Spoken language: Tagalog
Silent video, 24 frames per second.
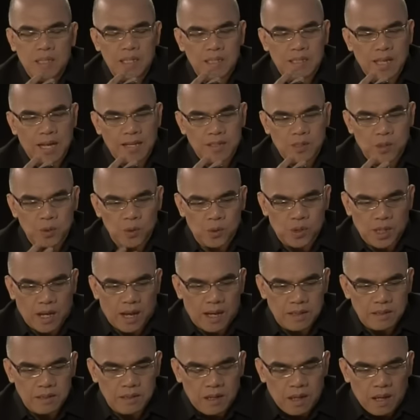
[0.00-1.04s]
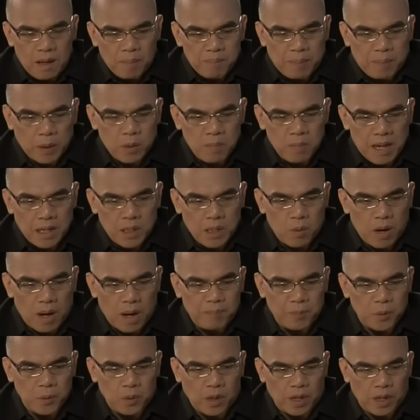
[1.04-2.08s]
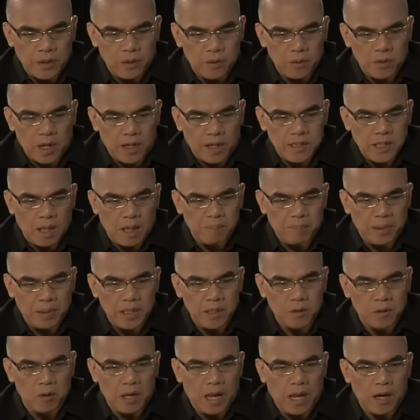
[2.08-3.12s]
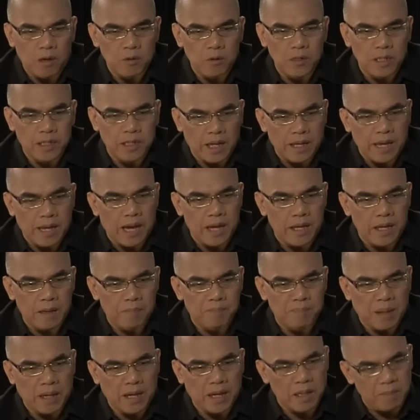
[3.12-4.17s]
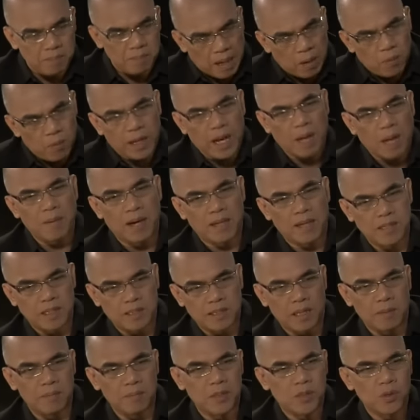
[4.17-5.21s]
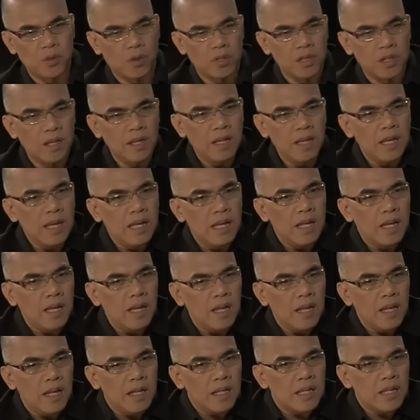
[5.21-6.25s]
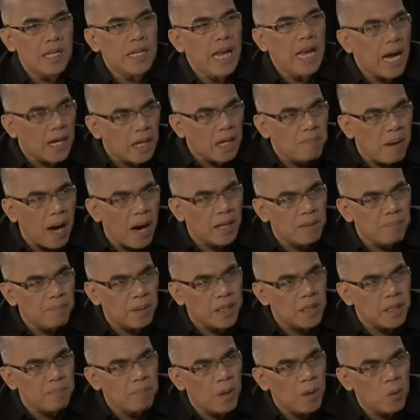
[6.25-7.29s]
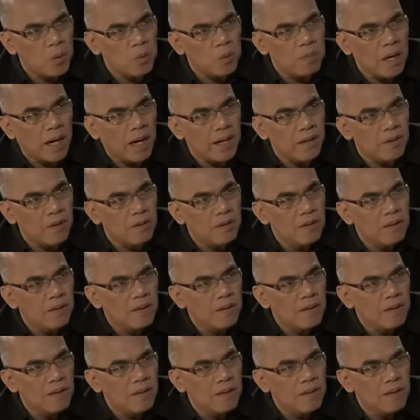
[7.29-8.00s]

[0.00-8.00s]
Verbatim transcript: Tita Susan, pag gumagawa po kayo ng isang pelikula o di kaya'y paghalimbawa lamang sa telebisyon, kinakabahan pa rin pa ho ba kayo?